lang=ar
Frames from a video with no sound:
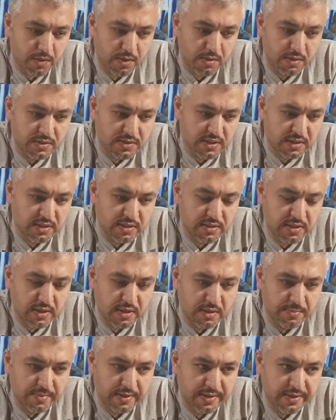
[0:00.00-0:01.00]
نسيت
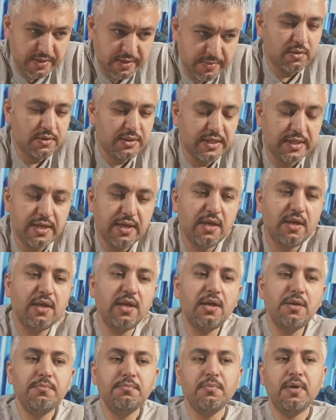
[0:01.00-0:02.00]
اتكلم عنه
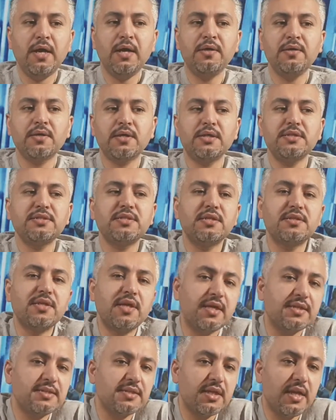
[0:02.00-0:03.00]
تكلم عن قصه
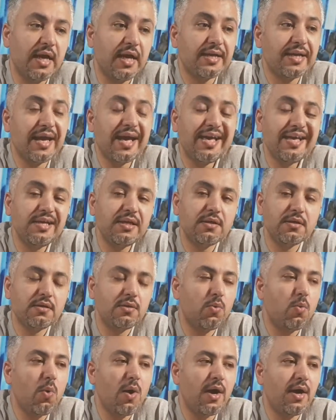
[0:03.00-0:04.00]
جادزيلا حق اي
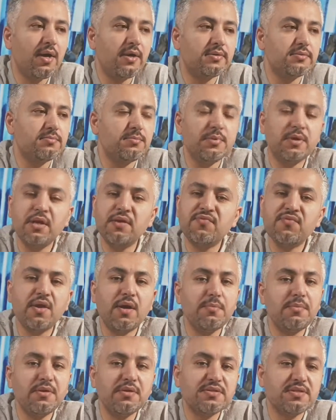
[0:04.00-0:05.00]
واحد من
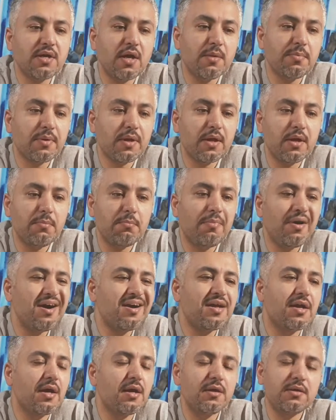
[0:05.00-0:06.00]
الافلام السابقه ما
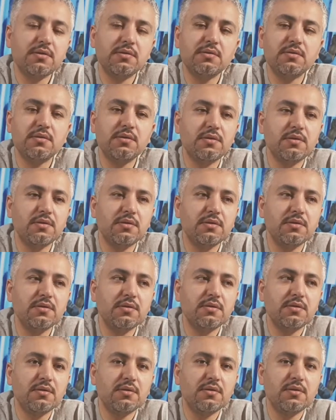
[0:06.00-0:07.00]
كان
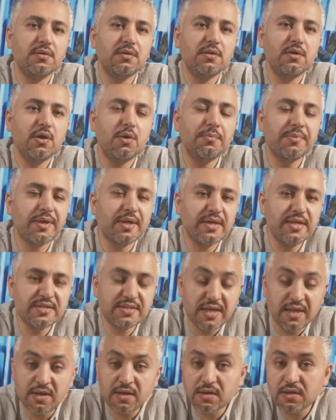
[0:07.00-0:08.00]
مركز
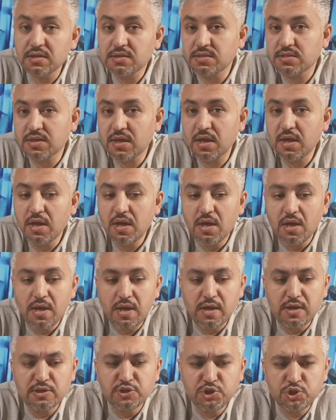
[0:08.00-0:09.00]
على القصه
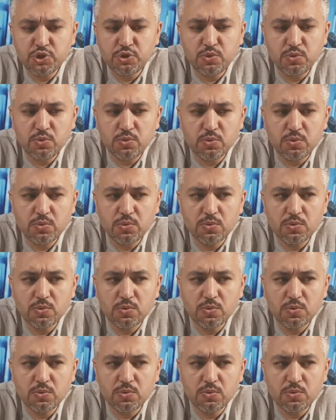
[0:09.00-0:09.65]
شنو